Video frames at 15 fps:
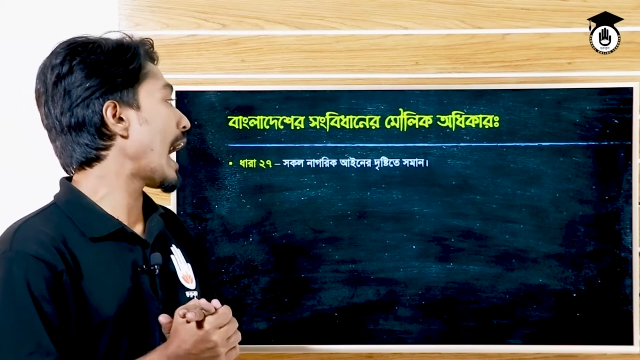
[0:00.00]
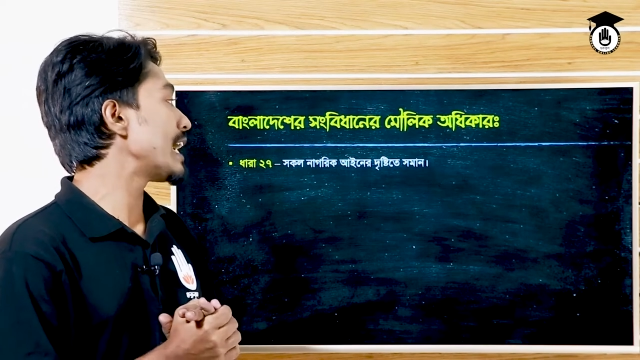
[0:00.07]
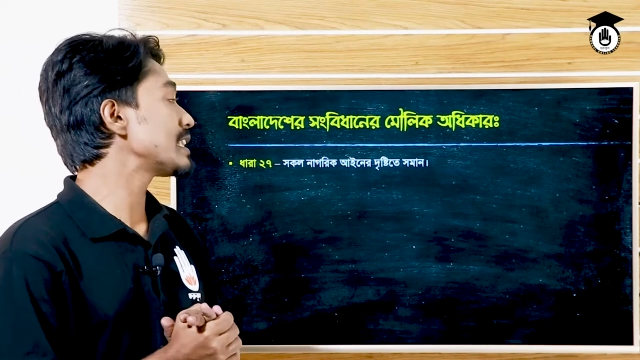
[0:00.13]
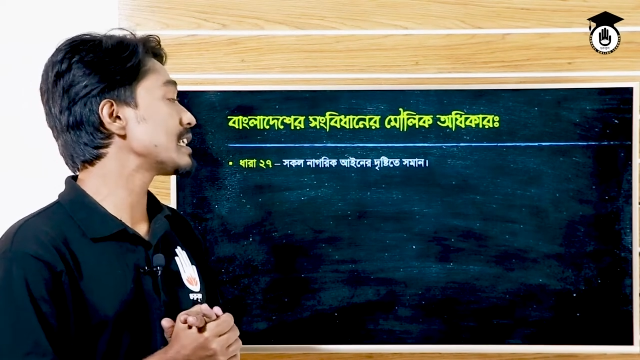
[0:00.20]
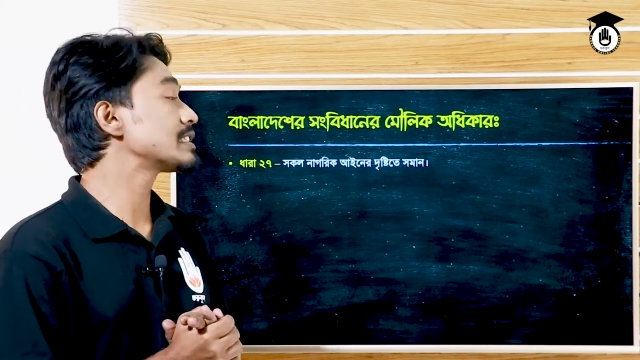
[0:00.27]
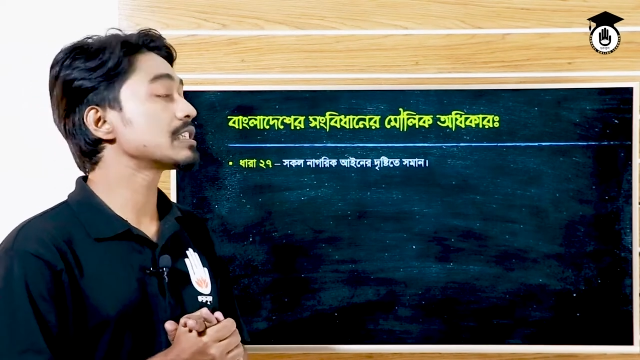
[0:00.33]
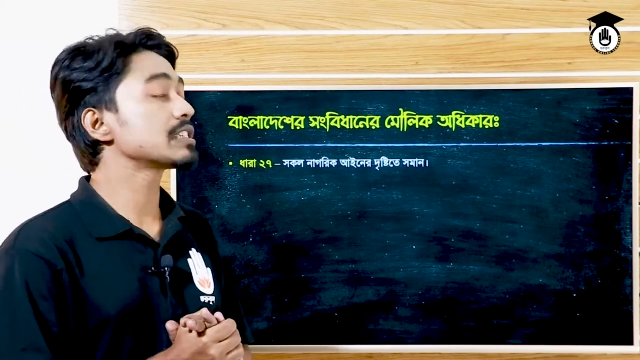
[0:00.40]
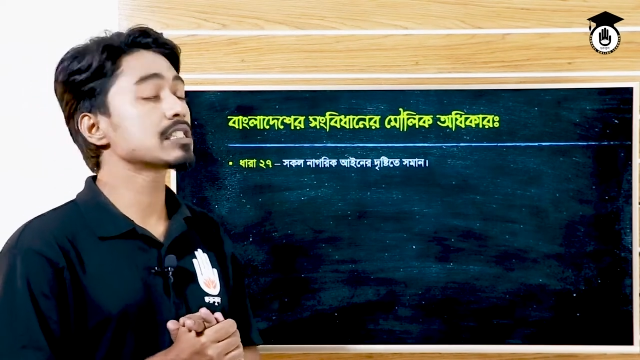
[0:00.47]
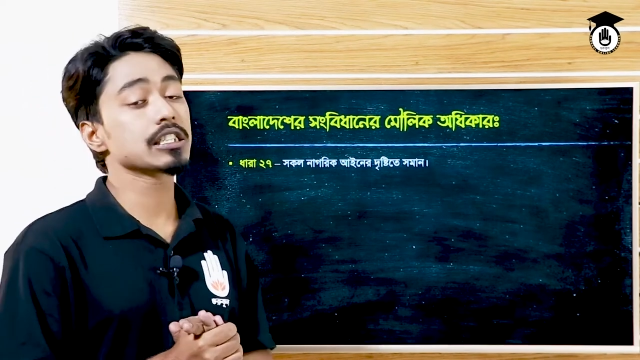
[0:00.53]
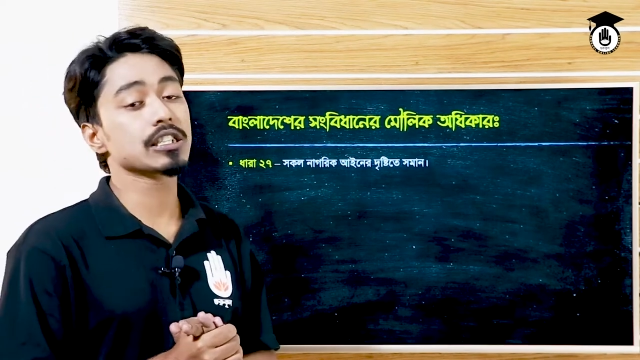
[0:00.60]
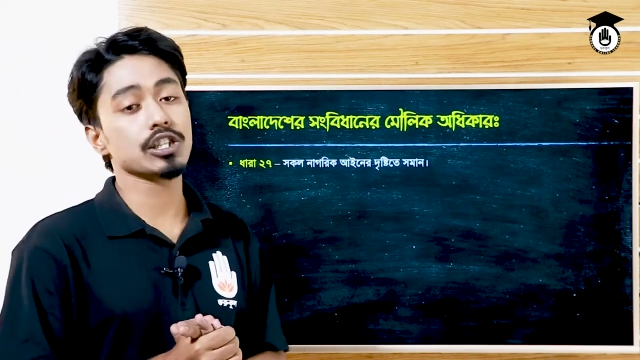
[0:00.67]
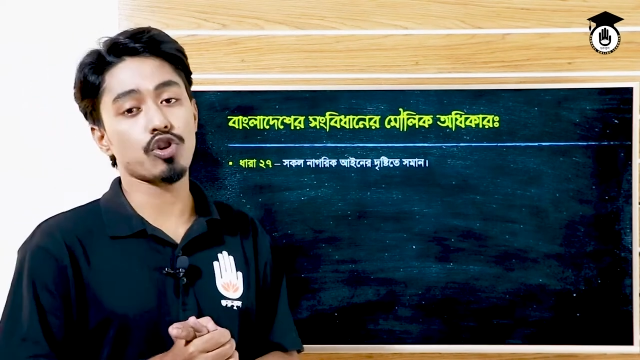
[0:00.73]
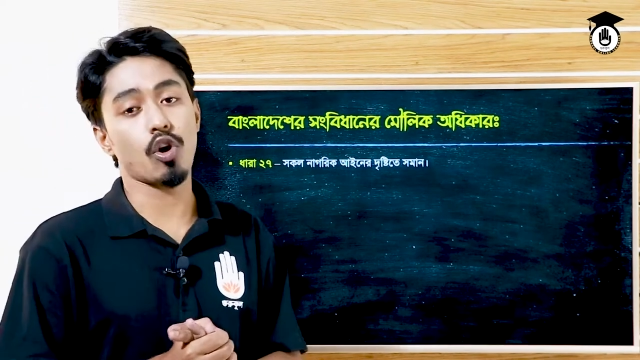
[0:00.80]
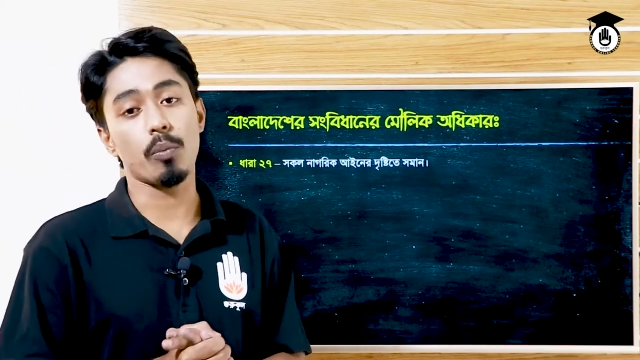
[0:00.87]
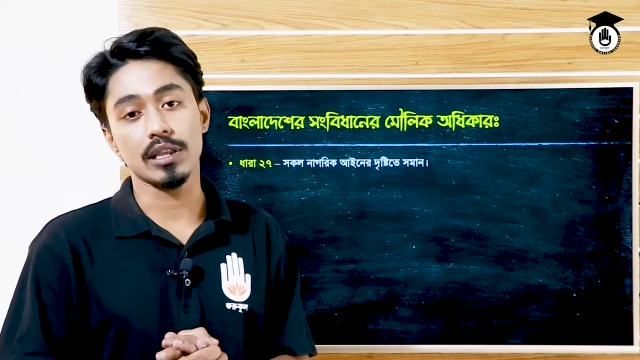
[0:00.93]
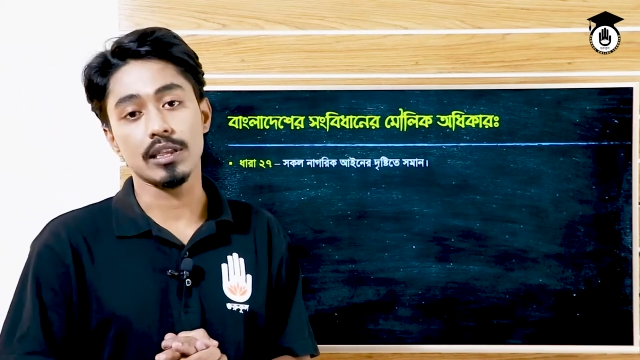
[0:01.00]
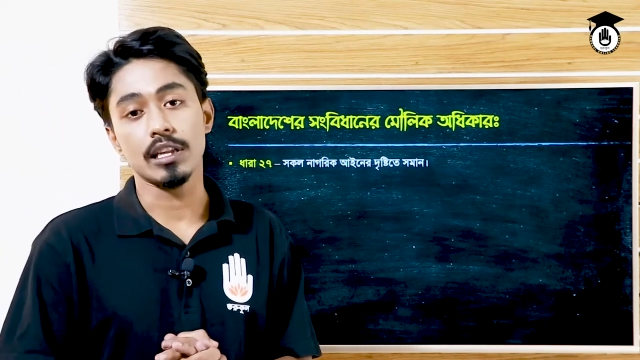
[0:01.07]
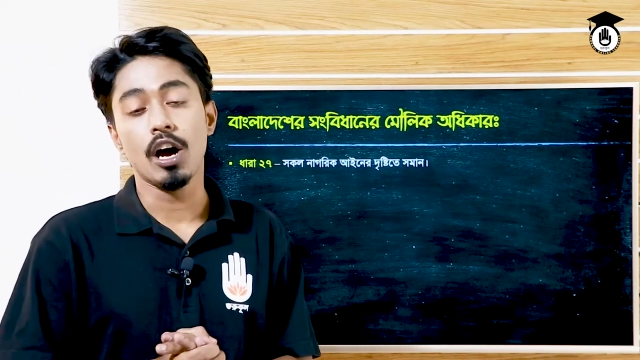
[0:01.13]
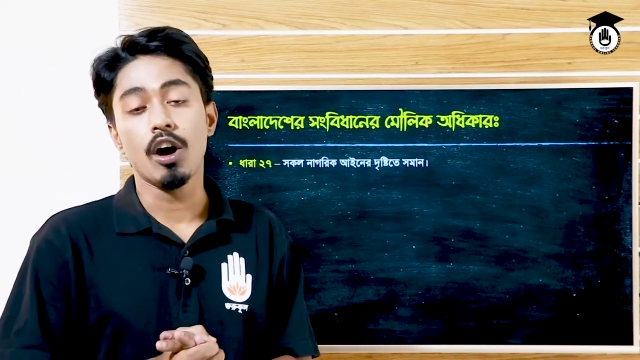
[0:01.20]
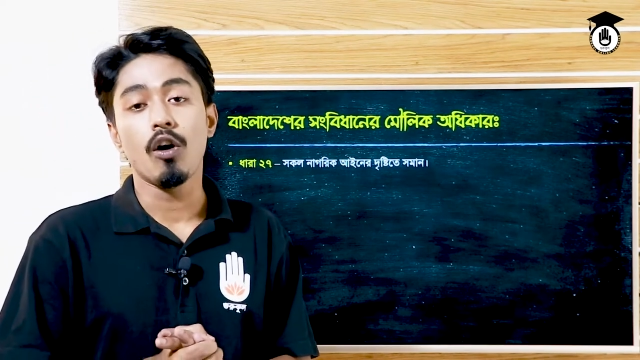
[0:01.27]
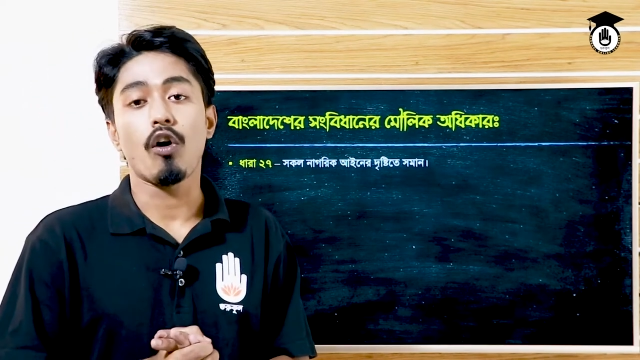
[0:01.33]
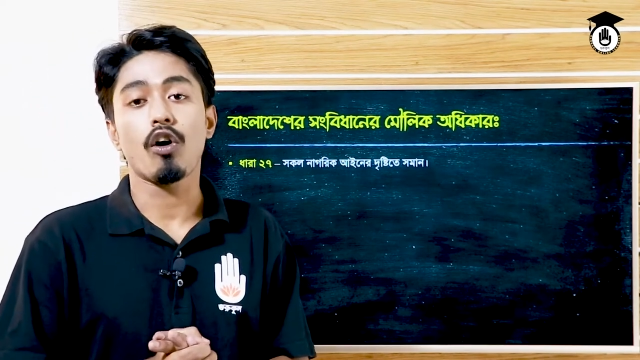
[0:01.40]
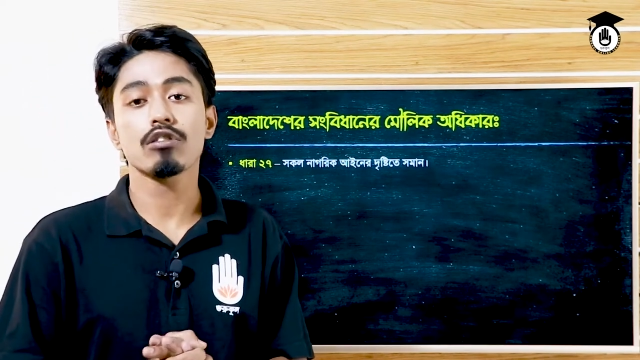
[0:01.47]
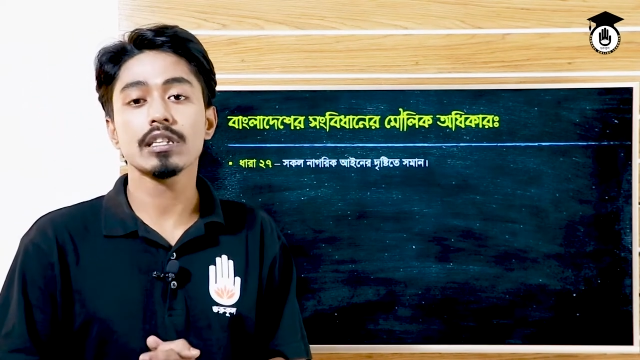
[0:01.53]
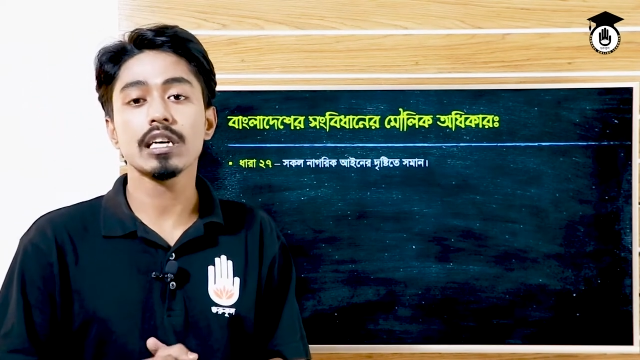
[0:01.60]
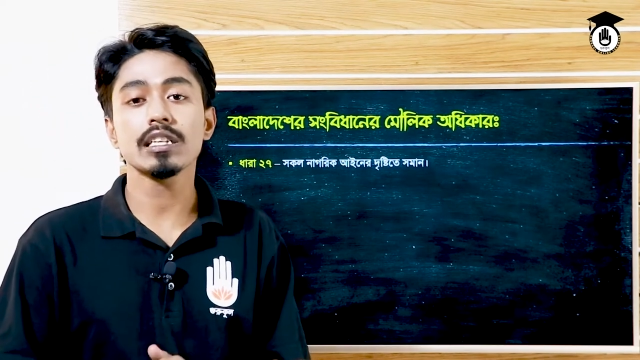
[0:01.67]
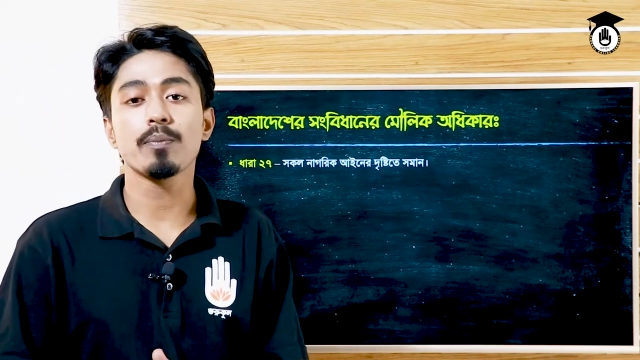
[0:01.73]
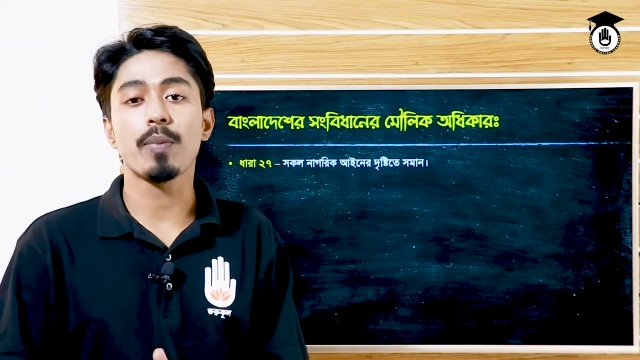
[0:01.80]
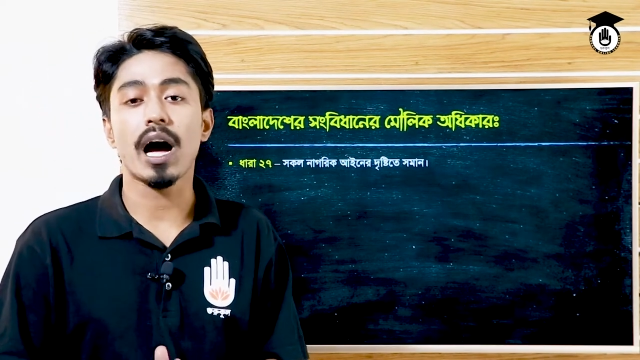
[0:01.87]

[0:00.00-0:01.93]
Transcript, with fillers: আইনের দৃষ্টিতে সমান অর্থাৎ